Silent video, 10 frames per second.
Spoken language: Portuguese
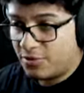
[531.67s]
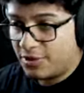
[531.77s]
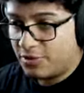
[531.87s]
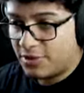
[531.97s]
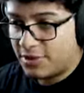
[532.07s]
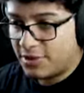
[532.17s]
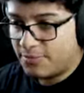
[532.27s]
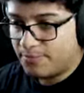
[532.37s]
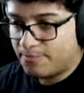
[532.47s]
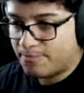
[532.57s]
indo aqui.
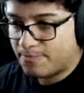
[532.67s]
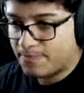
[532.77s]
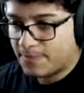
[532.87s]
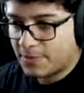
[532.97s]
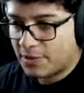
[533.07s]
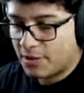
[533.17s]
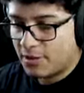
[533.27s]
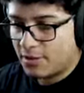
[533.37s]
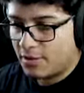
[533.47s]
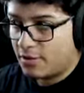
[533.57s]

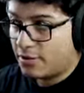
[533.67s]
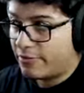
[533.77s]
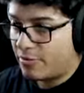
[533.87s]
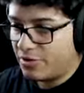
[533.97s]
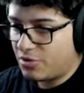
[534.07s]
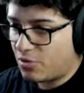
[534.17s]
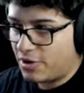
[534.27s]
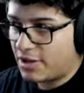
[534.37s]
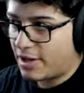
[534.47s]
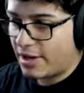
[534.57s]
Vamos indo com ele,
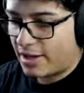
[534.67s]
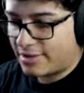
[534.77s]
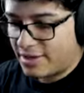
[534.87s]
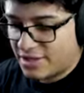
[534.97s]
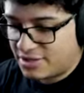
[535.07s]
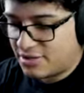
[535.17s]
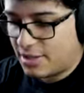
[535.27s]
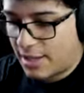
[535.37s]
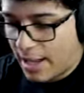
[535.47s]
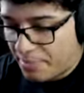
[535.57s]
cara, até a gente
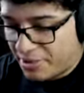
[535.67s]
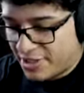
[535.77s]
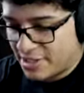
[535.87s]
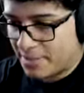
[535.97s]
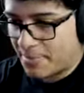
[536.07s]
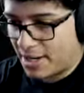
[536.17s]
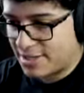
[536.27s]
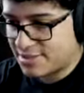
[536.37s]
aprender a amarrar as